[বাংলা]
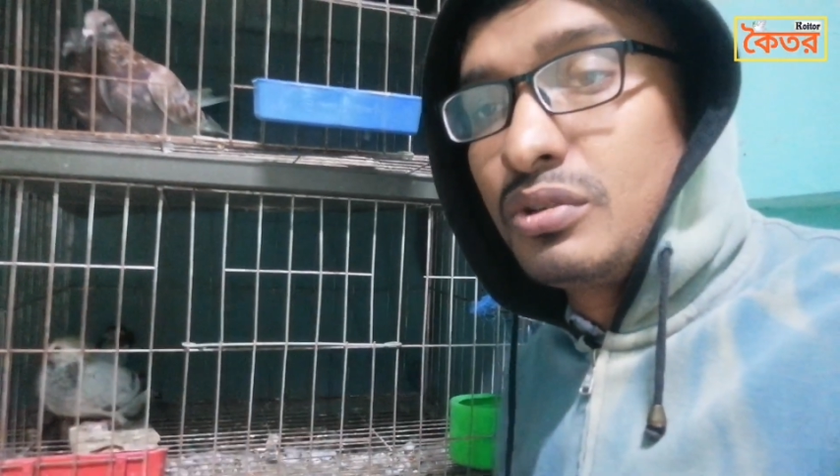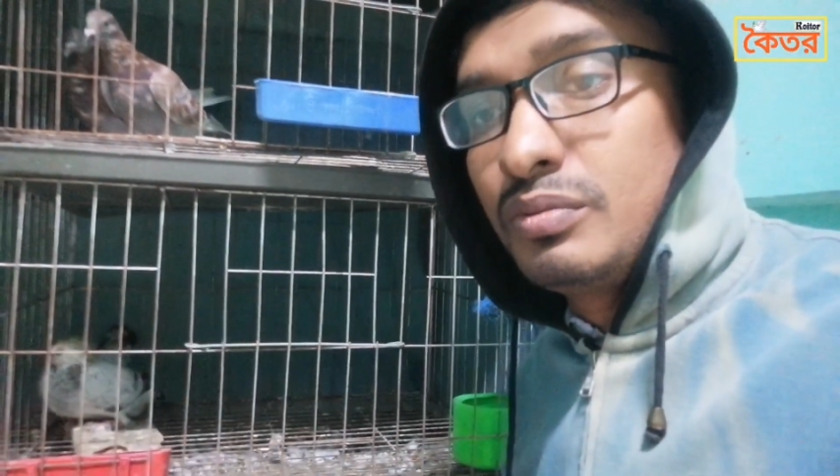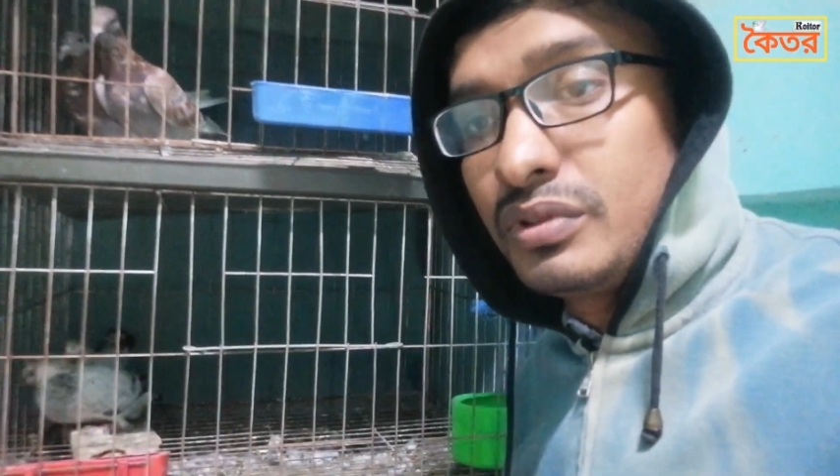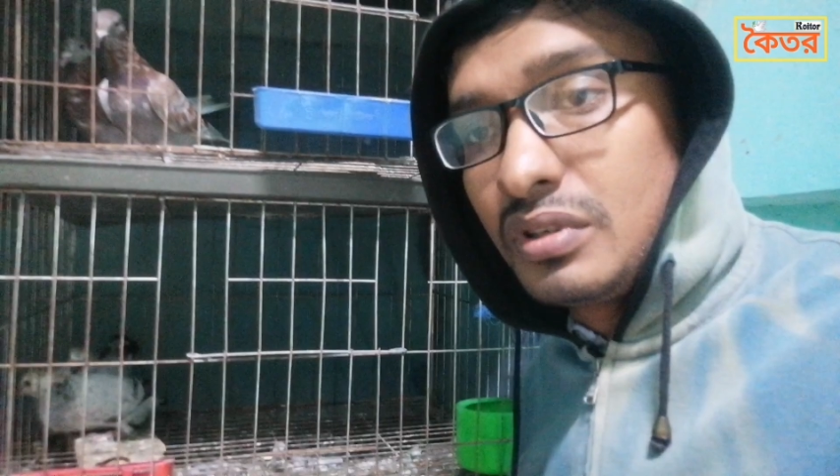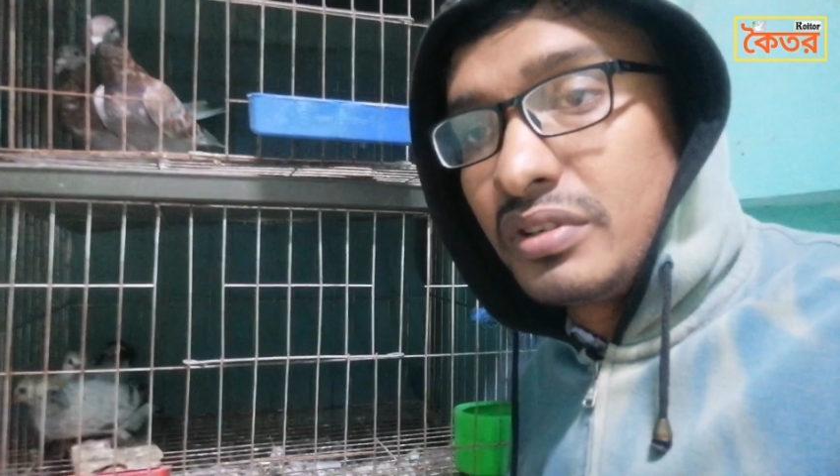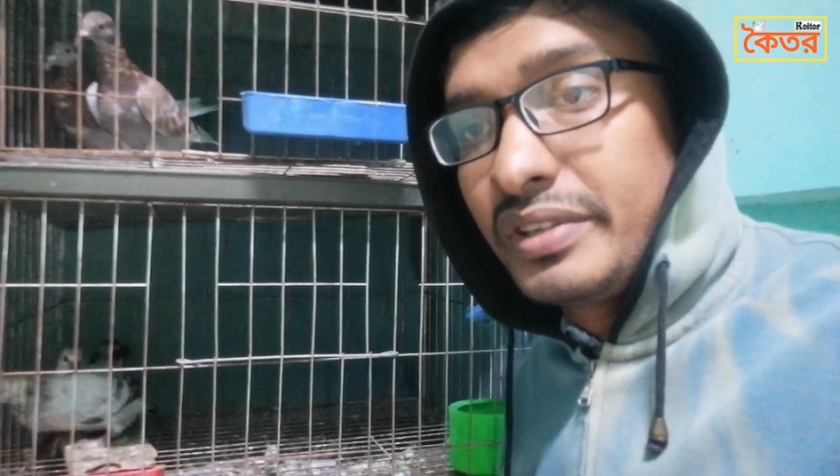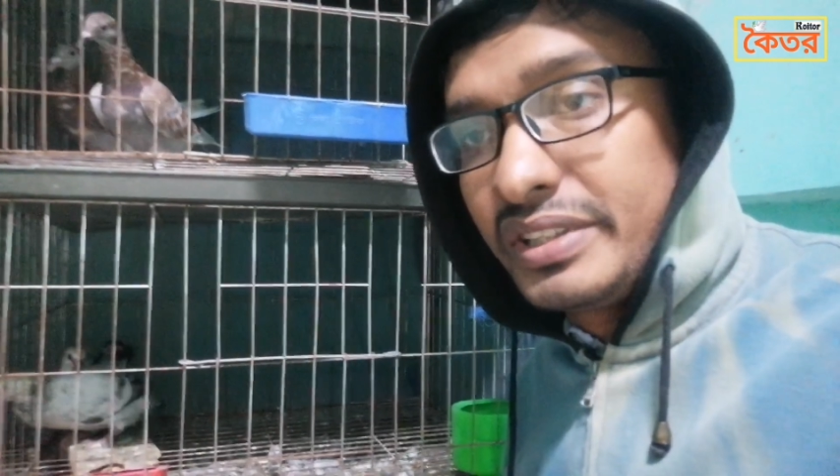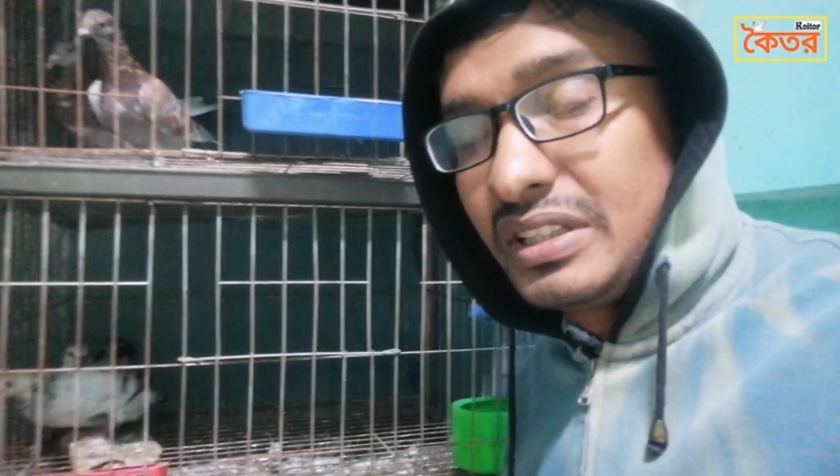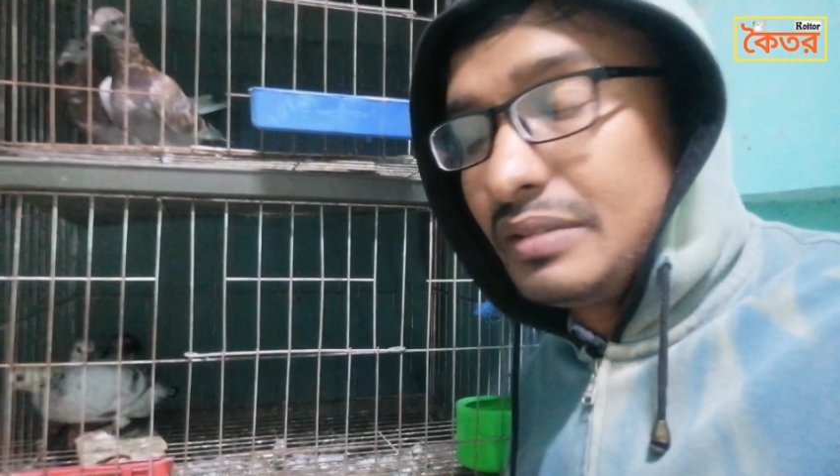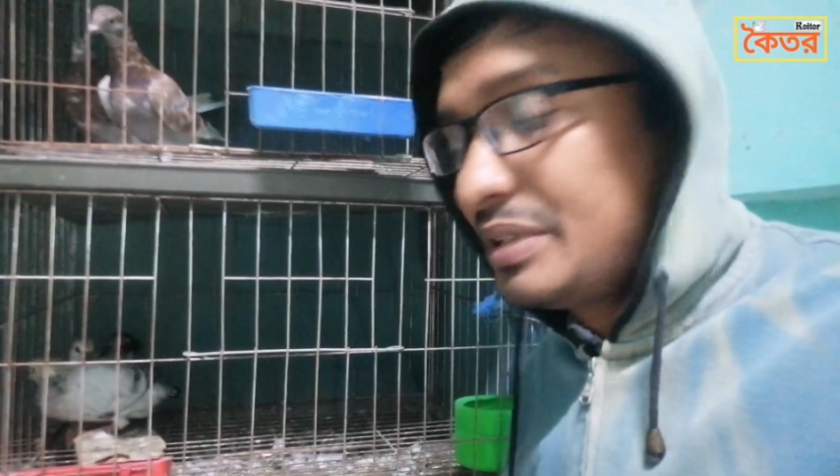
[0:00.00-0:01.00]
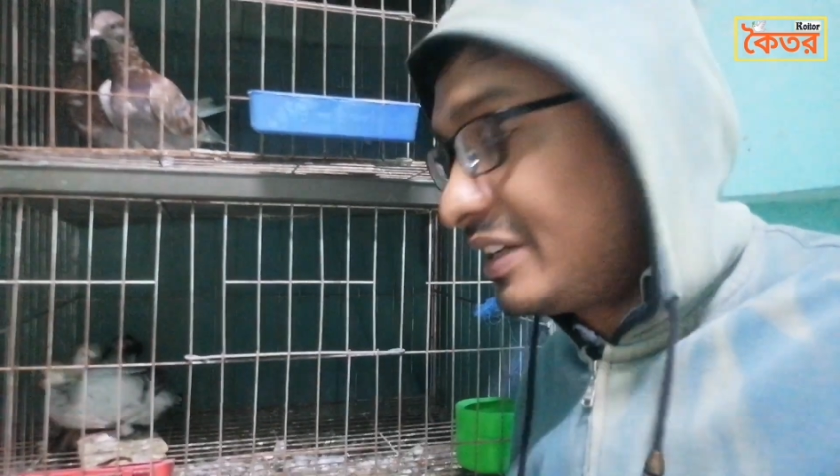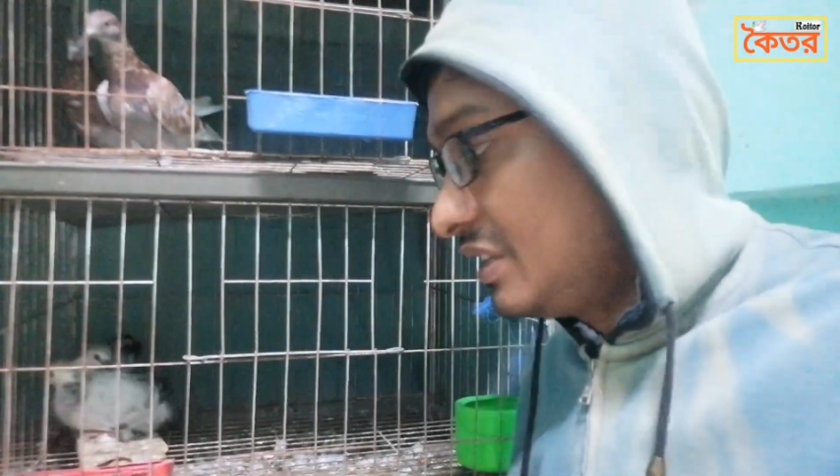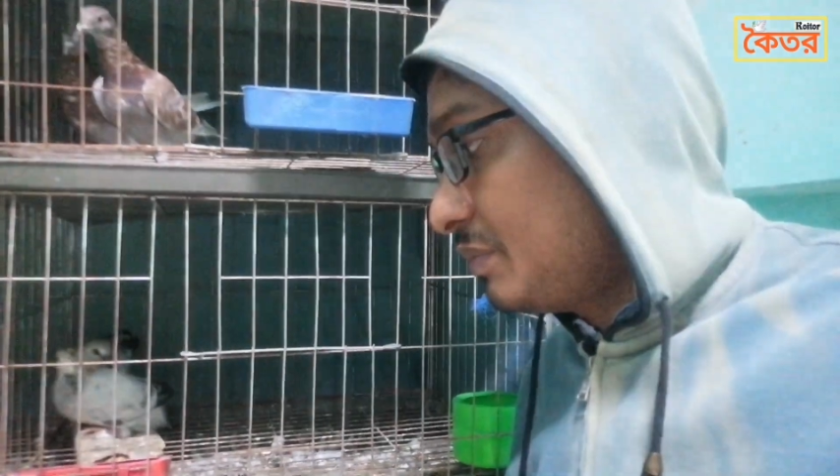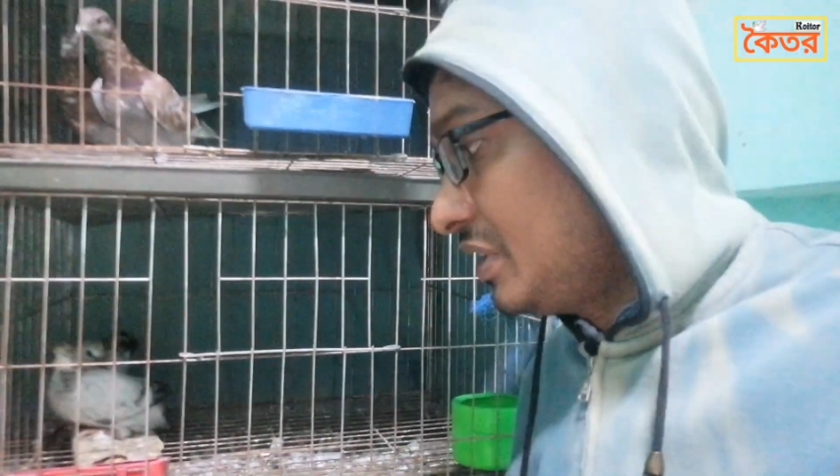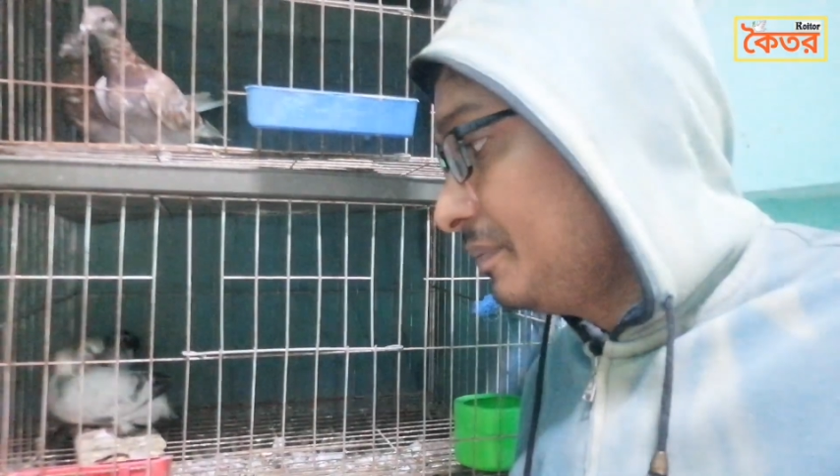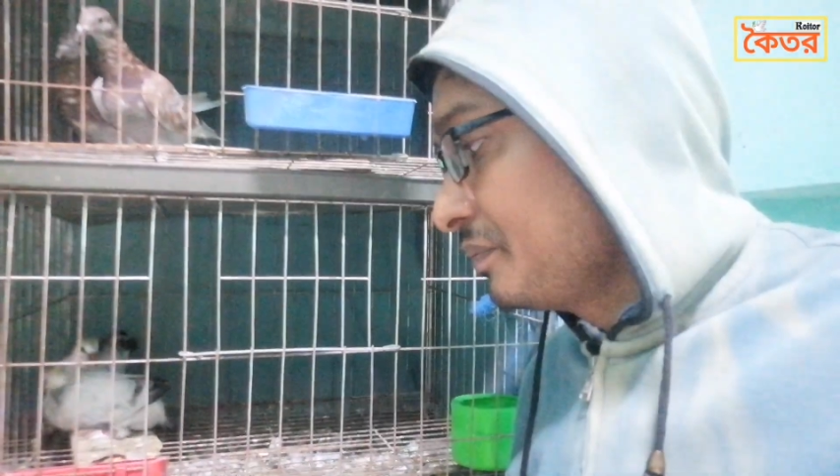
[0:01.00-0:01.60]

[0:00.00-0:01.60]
কবুতরা অনায়াসে থাকতে পারে